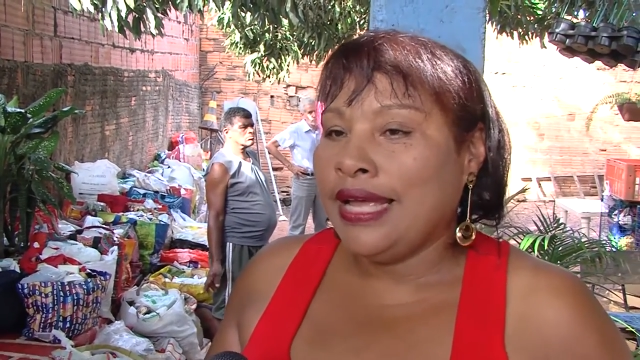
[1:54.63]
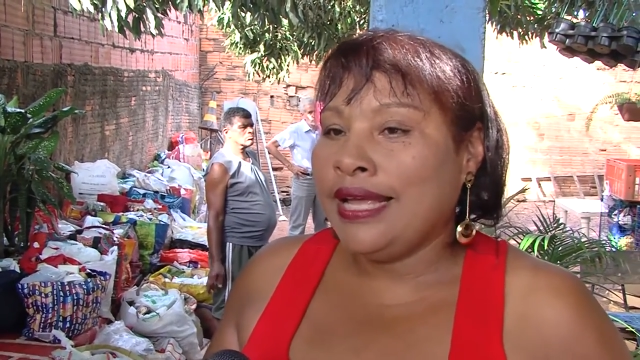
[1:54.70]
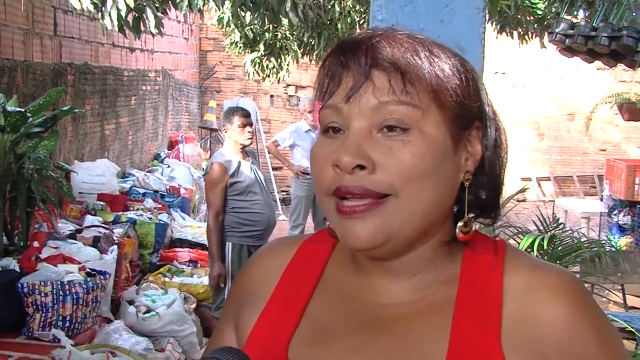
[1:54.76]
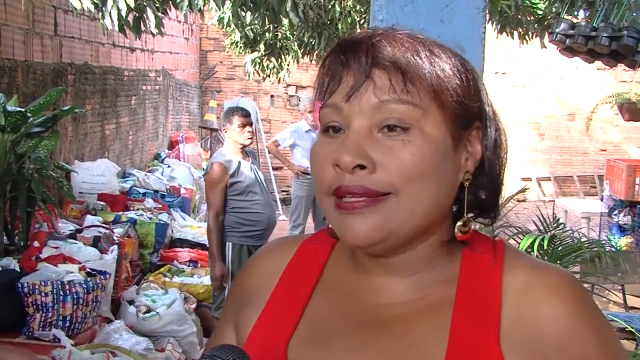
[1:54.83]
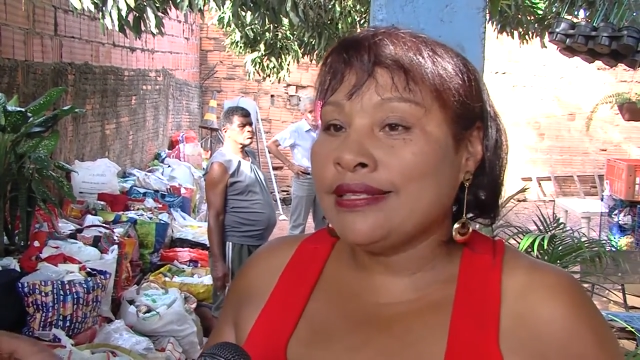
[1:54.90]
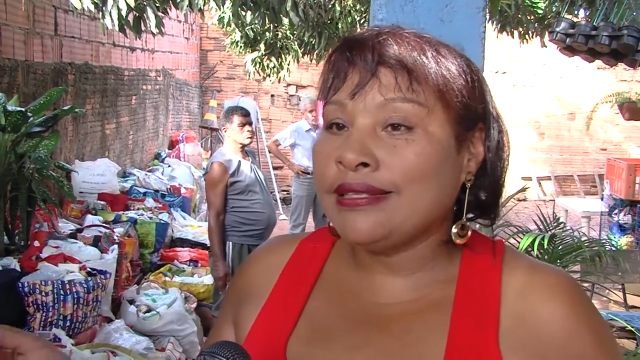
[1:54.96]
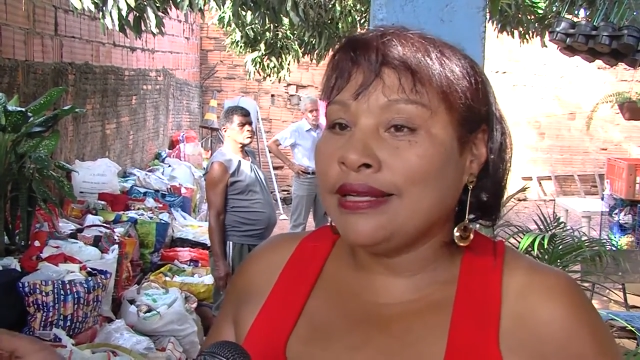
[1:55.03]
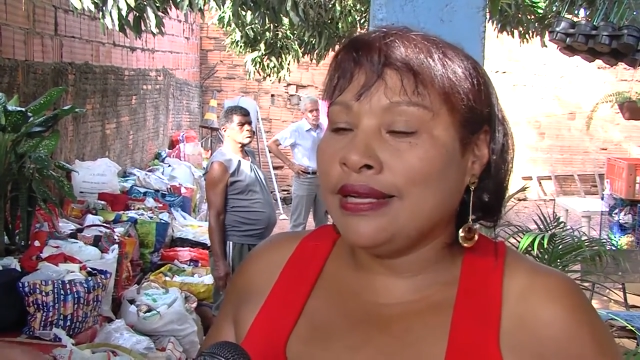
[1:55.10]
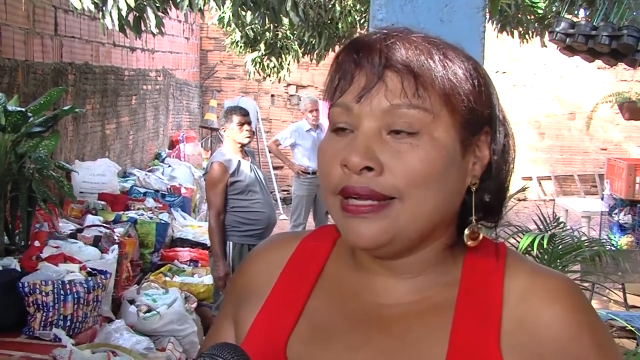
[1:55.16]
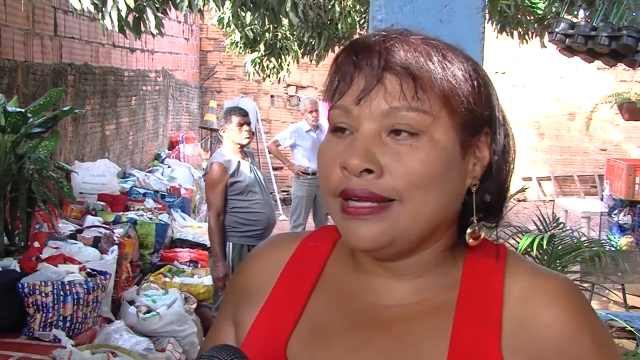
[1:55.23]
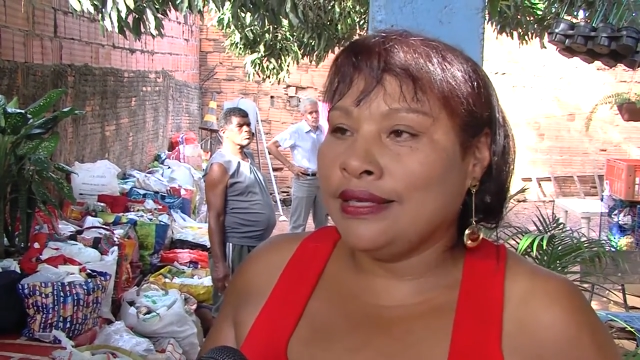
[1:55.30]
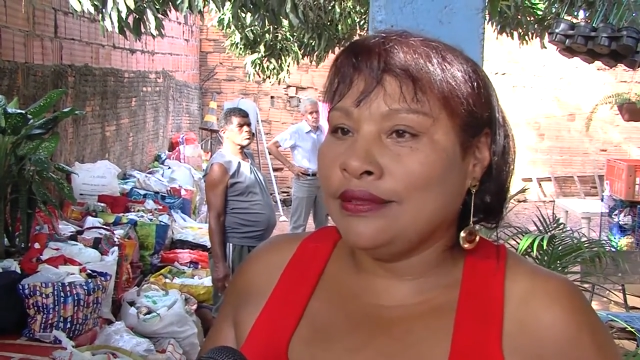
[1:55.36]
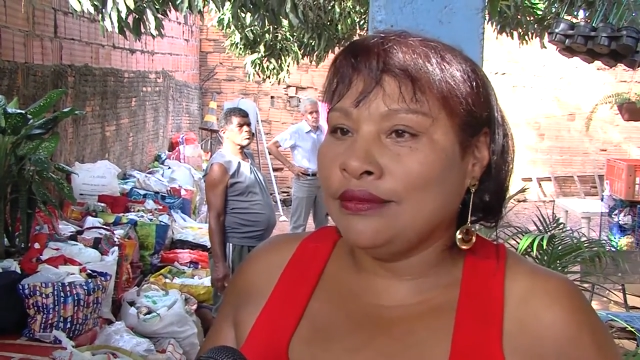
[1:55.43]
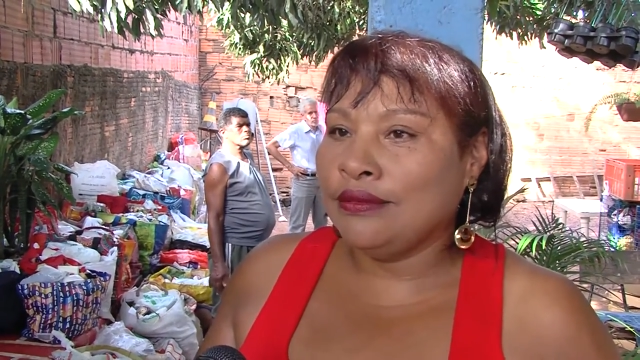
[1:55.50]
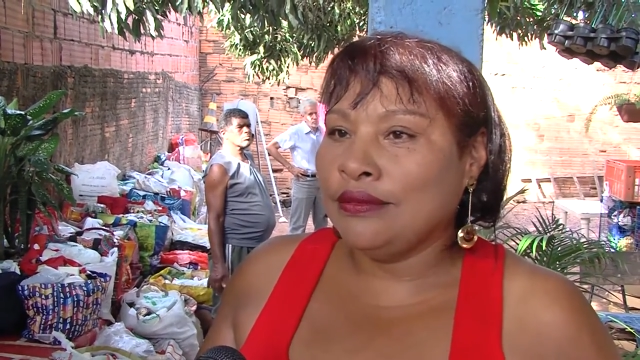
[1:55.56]
Esse
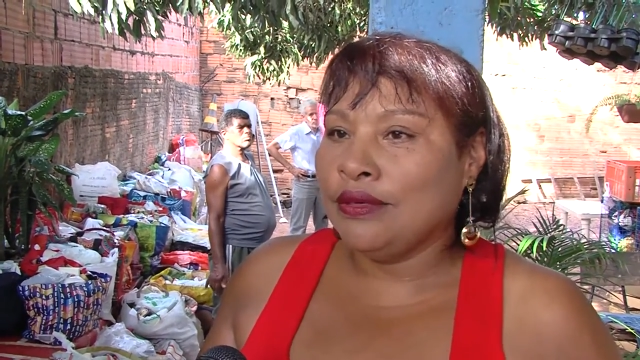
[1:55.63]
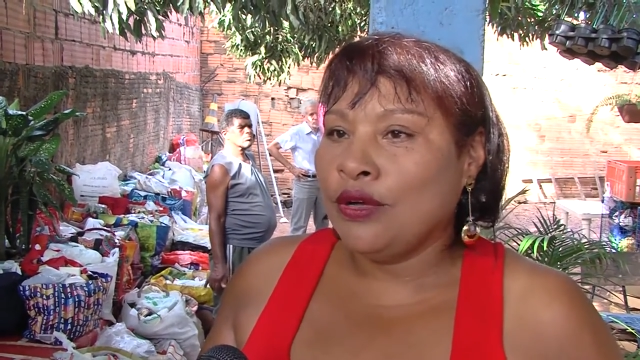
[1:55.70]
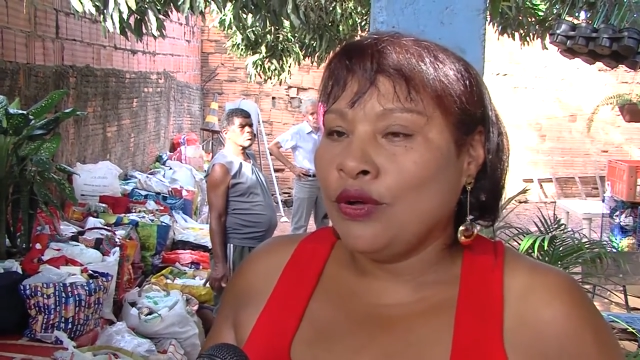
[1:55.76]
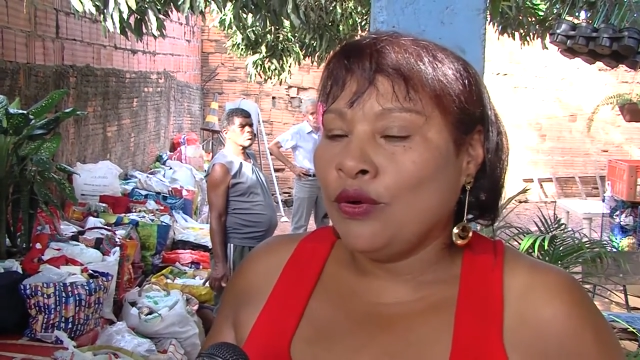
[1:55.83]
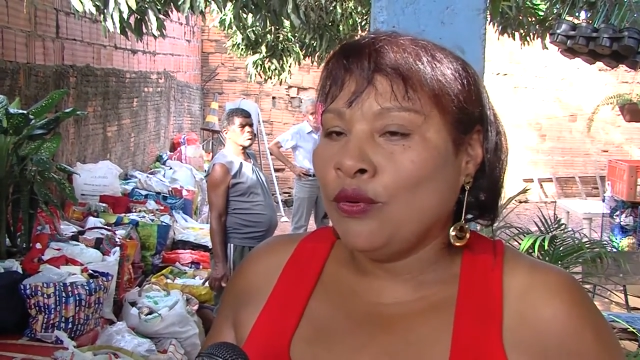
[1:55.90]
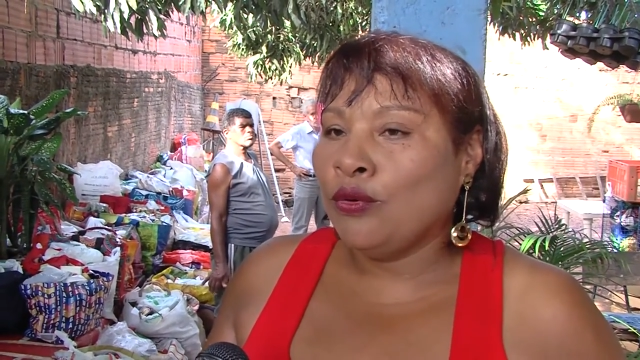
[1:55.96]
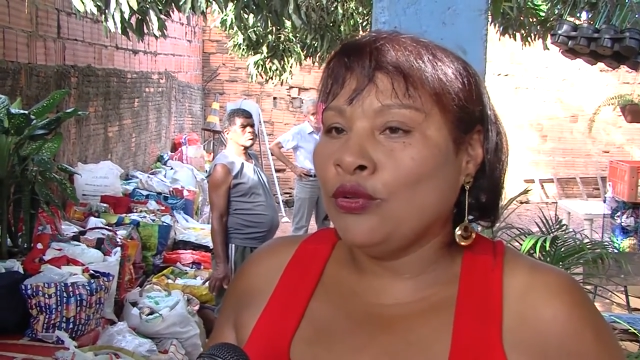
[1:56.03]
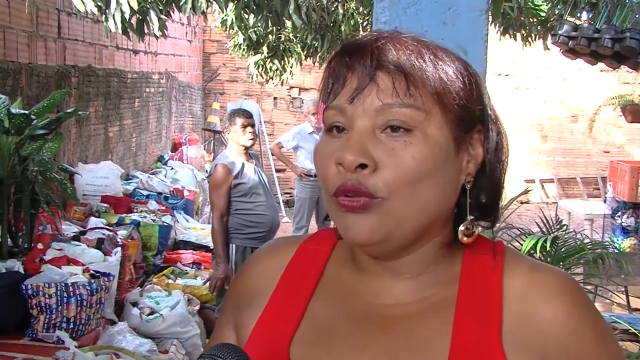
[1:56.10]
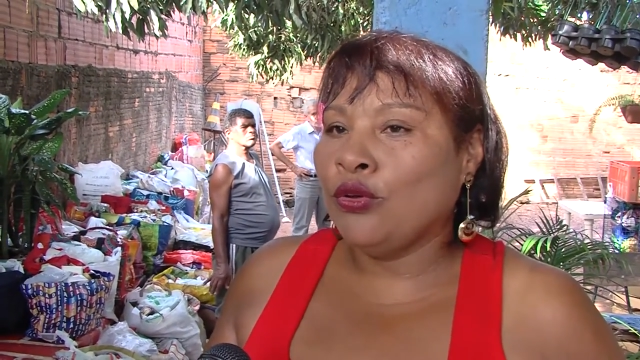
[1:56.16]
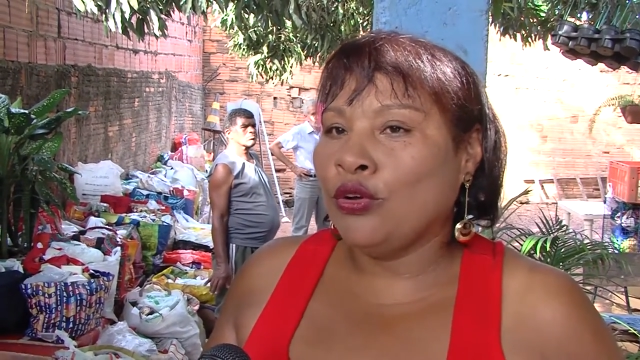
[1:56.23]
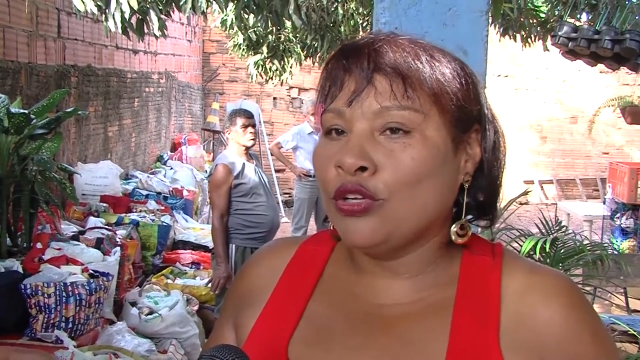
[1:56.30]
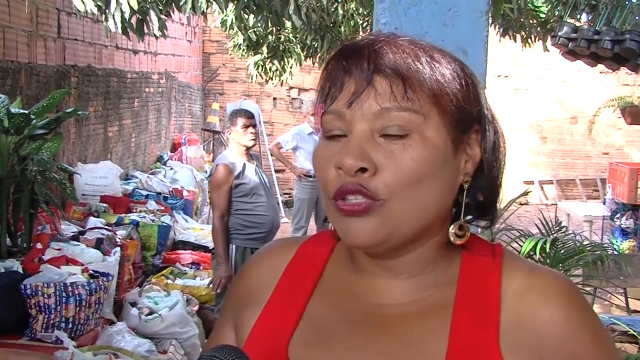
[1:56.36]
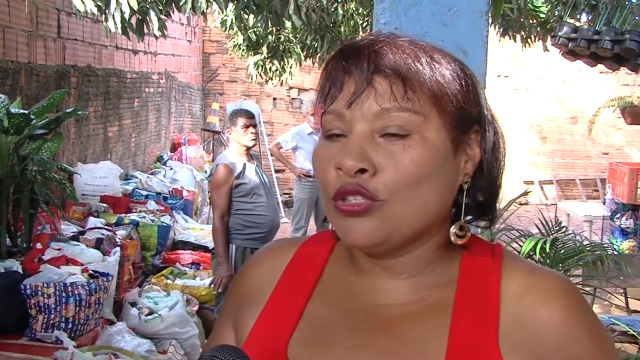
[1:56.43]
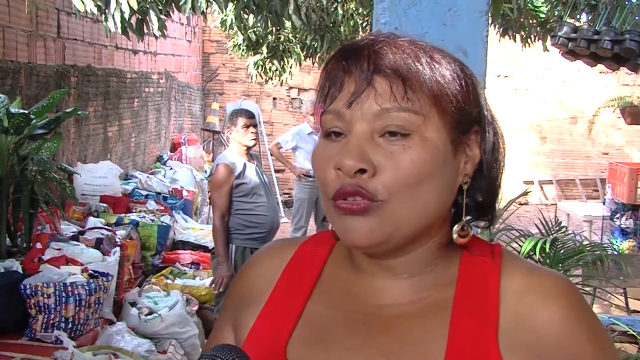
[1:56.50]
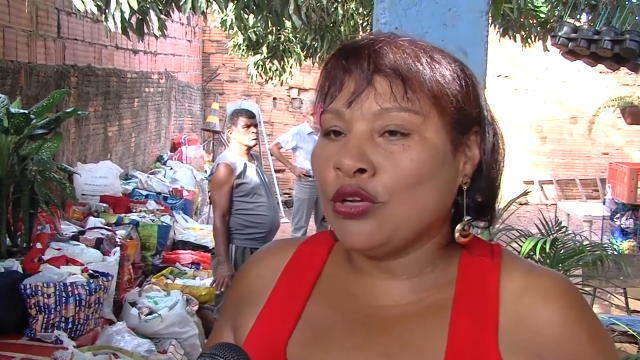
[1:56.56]
ano o
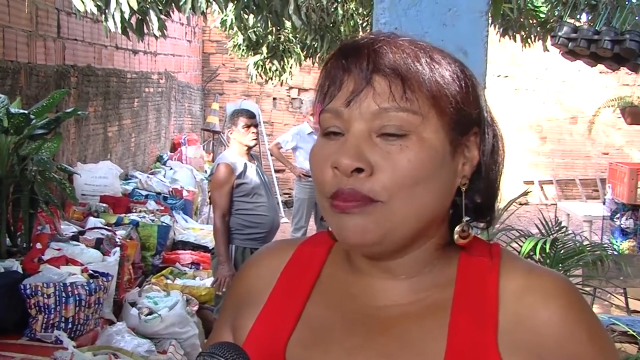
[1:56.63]
nosso